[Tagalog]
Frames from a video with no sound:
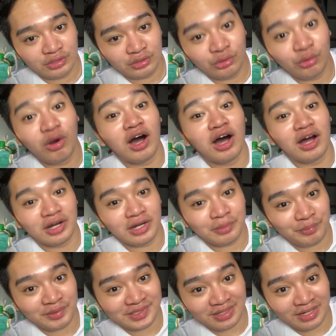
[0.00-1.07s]
you are
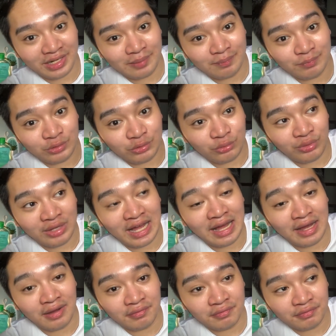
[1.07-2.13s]
prescribed to
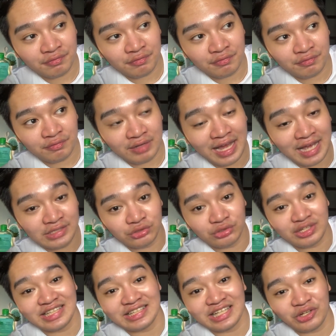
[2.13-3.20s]
have
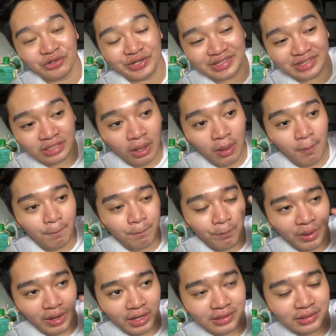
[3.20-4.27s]
isotretinoin.
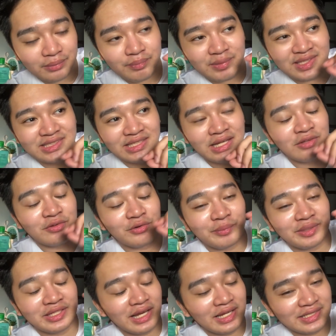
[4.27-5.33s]
But, minsan or
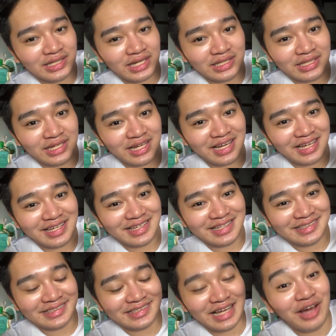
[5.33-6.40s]
madalas sa kanila
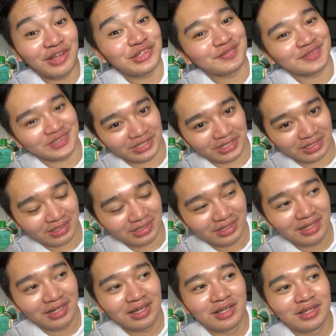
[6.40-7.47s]
is out of stock.
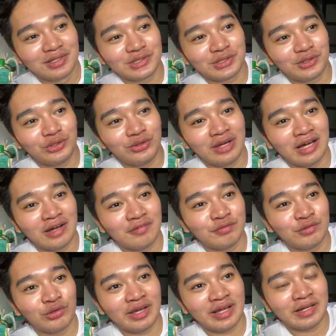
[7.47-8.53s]
So, you
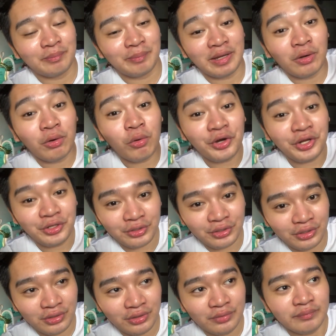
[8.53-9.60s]
have to get it by
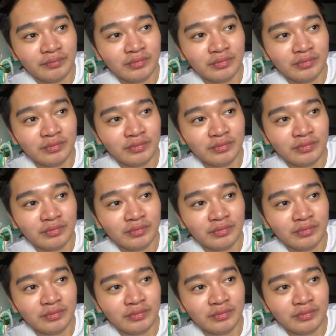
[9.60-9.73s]
order.